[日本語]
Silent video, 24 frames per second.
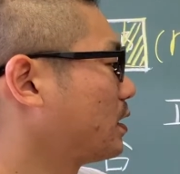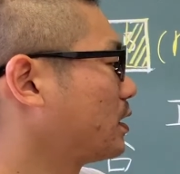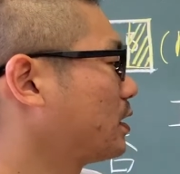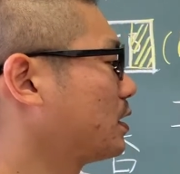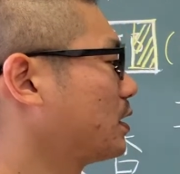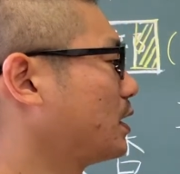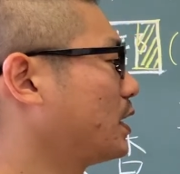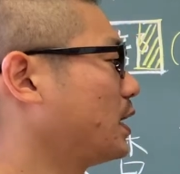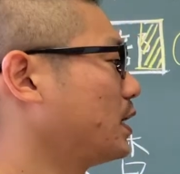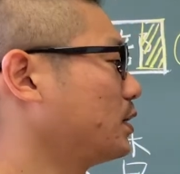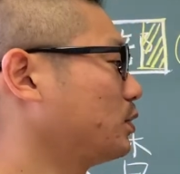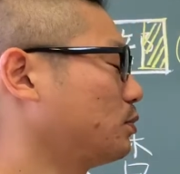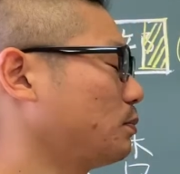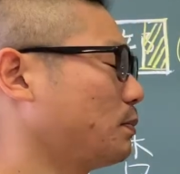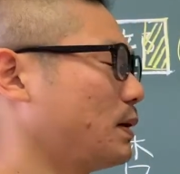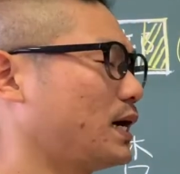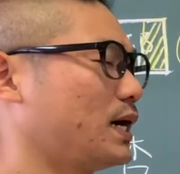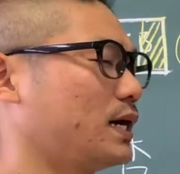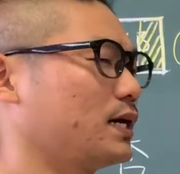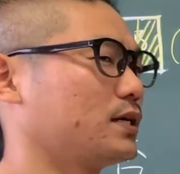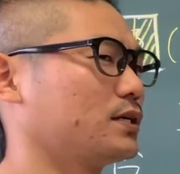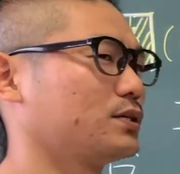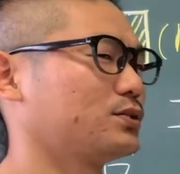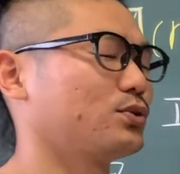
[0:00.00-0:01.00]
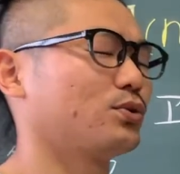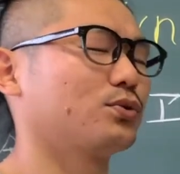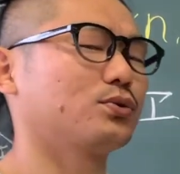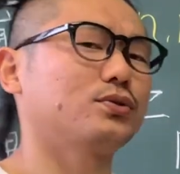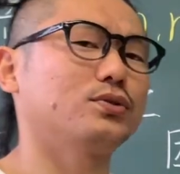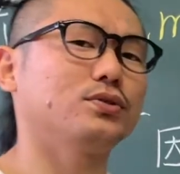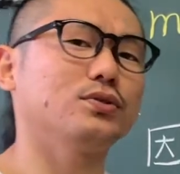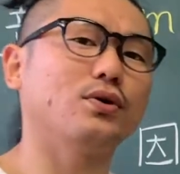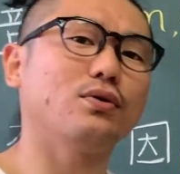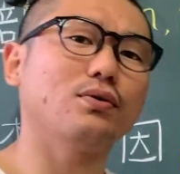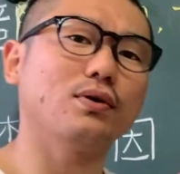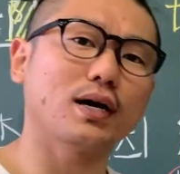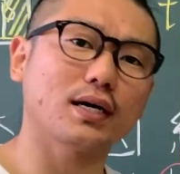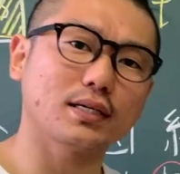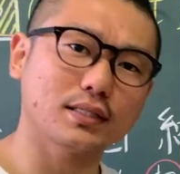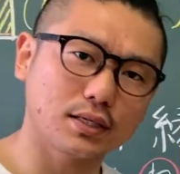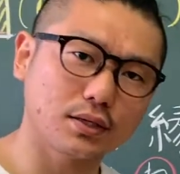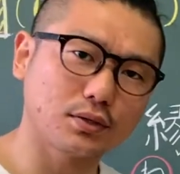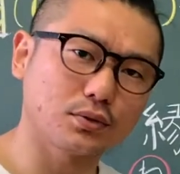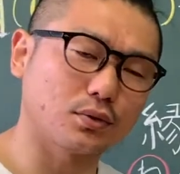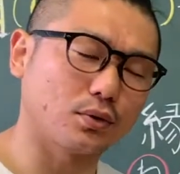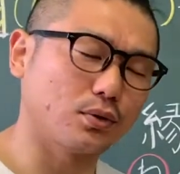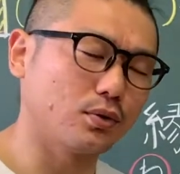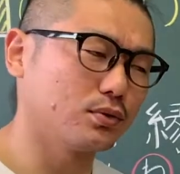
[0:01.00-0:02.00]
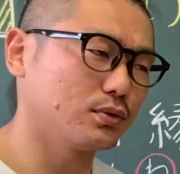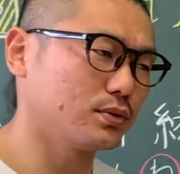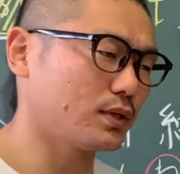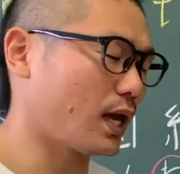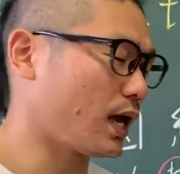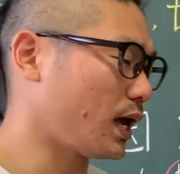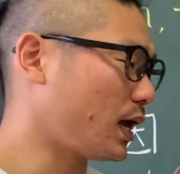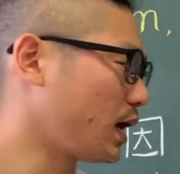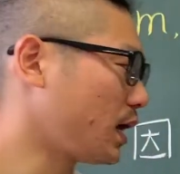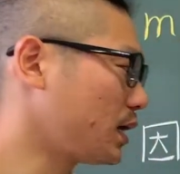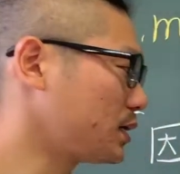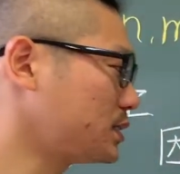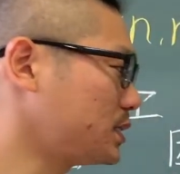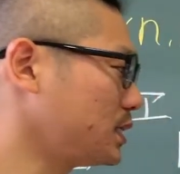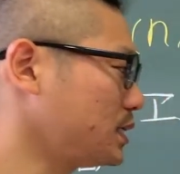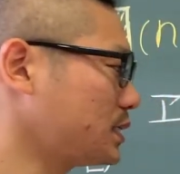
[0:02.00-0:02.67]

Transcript: えーとまあ、即音化してると、えー、